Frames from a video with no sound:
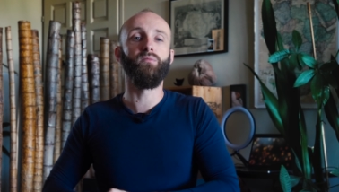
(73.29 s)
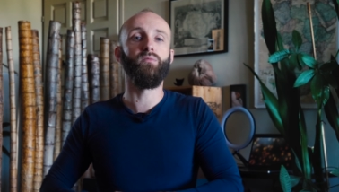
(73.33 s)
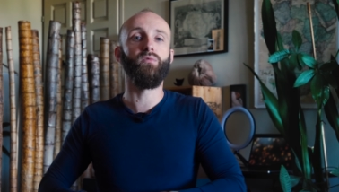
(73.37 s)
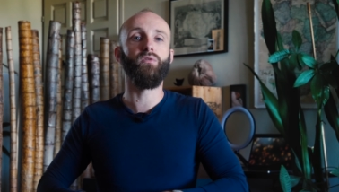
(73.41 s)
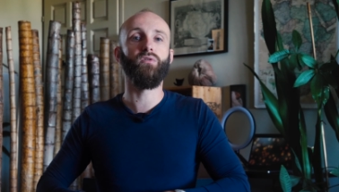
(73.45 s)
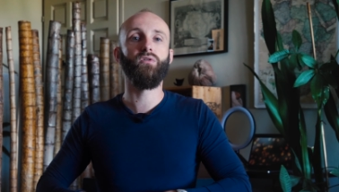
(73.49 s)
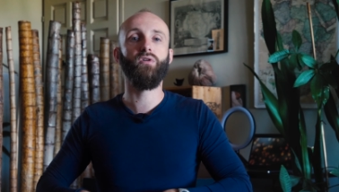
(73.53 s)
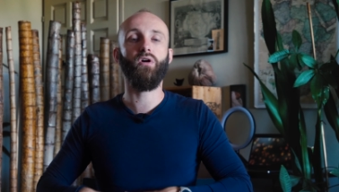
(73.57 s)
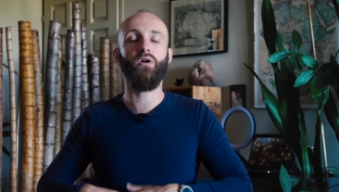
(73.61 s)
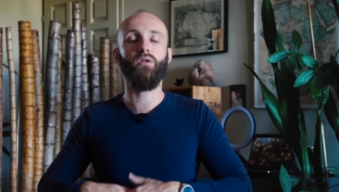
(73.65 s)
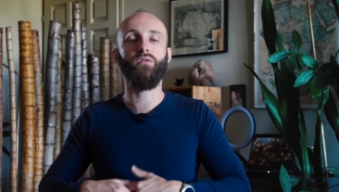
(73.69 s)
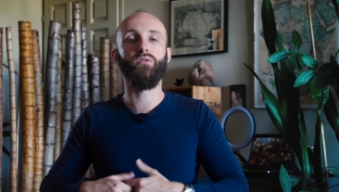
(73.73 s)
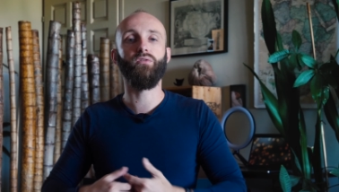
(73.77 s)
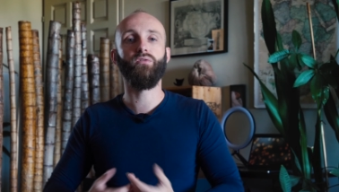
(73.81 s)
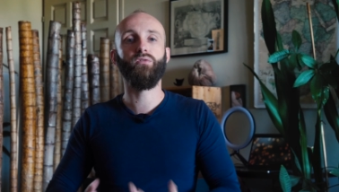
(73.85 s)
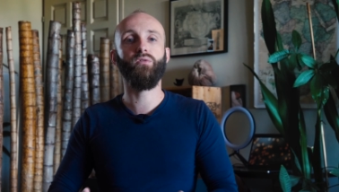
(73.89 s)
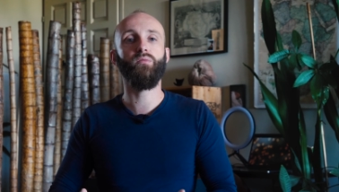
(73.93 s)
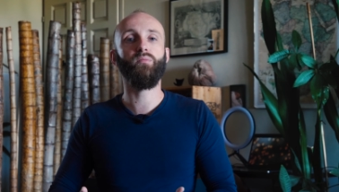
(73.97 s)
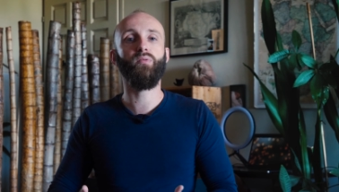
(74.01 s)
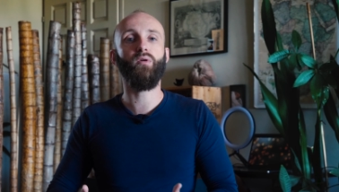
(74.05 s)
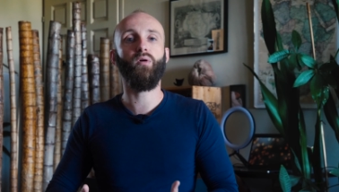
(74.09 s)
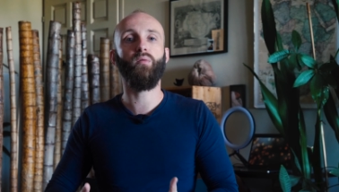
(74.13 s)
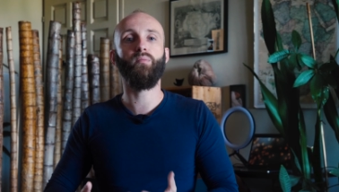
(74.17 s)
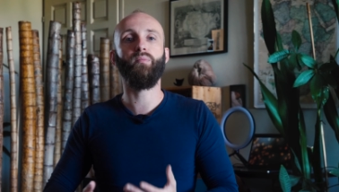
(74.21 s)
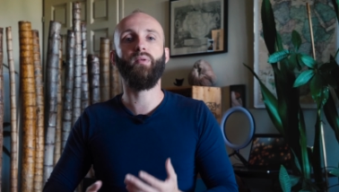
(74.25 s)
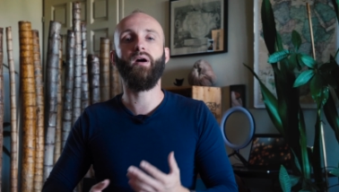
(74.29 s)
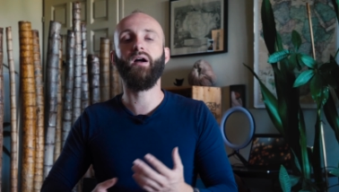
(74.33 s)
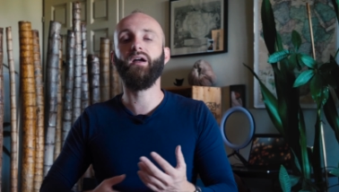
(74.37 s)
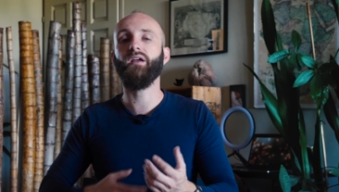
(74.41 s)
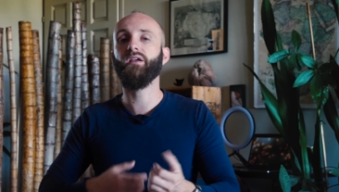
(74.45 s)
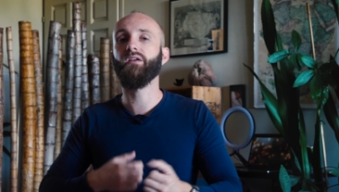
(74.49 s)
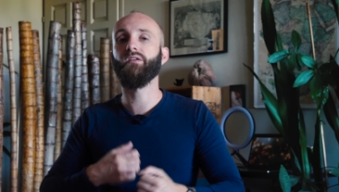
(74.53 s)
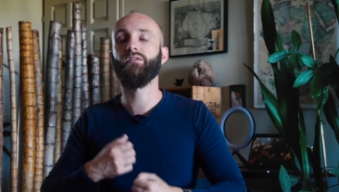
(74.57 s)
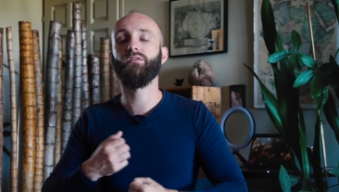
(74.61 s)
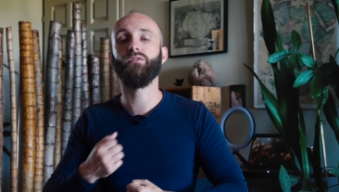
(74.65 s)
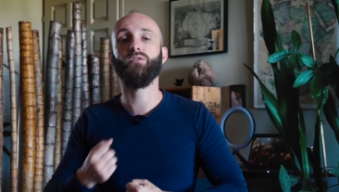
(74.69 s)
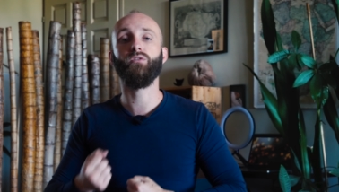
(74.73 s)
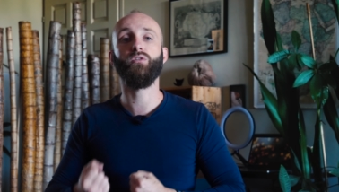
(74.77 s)
mon corps ne comprend pas
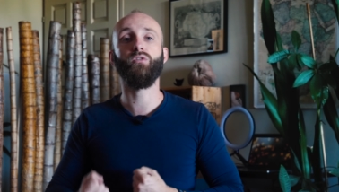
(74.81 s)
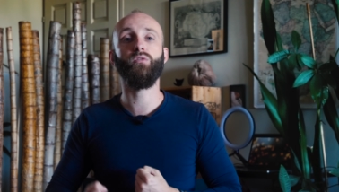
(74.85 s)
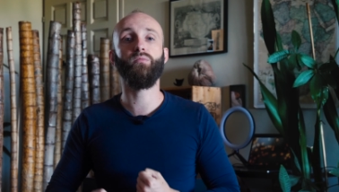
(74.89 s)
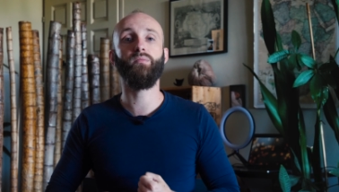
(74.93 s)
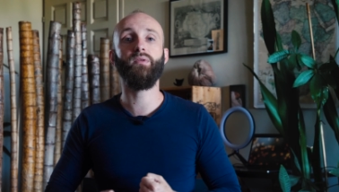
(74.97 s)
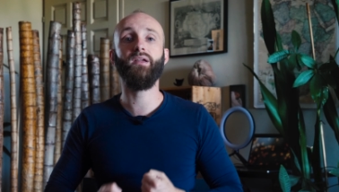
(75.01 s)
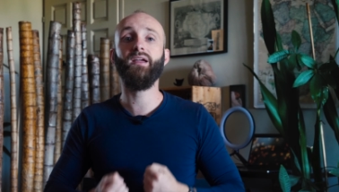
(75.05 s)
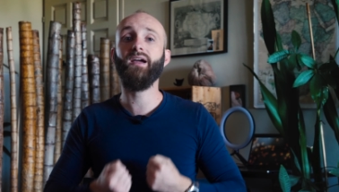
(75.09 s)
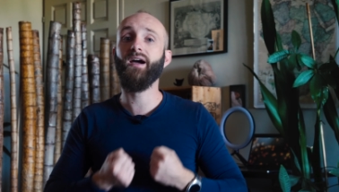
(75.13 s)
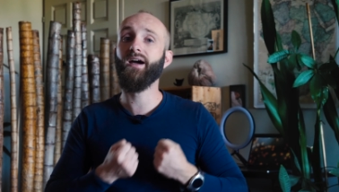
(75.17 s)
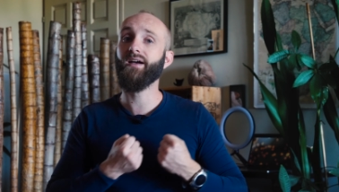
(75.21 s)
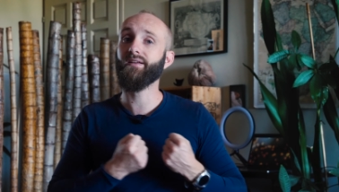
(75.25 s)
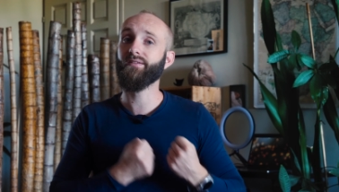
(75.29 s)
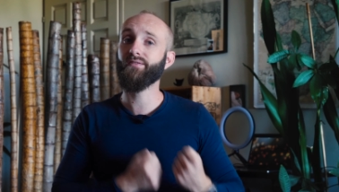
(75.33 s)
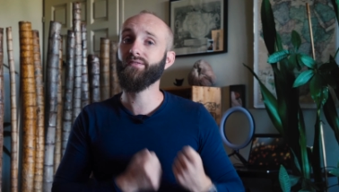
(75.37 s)
et se remet à